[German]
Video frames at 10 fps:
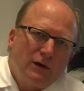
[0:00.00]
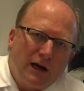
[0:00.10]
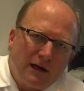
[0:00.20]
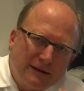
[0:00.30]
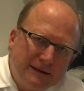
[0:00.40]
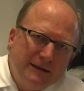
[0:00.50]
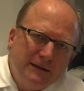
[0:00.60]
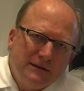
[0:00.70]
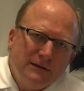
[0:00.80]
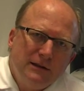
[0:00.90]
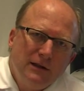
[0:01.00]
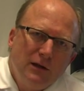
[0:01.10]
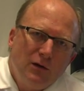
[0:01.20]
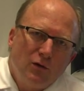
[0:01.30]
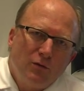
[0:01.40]
garantieren
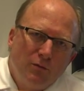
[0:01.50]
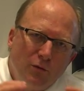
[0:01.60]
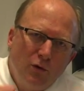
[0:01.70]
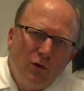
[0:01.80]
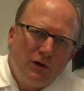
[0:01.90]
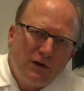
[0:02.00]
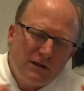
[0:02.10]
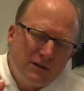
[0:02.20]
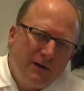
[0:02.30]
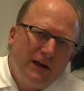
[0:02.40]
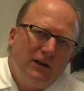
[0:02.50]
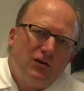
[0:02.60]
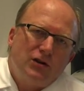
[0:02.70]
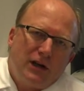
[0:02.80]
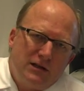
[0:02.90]
und möglichst
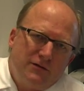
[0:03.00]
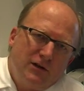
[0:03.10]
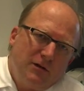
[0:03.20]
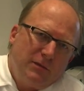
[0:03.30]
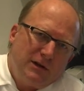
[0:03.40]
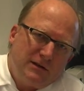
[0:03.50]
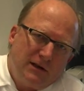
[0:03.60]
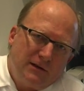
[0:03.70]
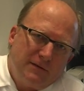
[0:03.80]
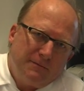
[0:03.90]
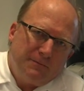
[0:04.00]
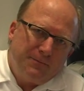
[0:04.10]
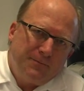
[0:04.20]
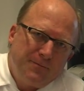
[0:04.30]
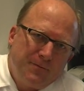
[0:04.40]
wenig Stress für den Patienten,
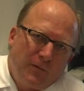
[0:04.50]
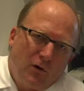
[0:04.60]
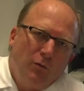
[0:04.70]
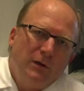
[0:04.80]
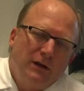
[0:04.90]
um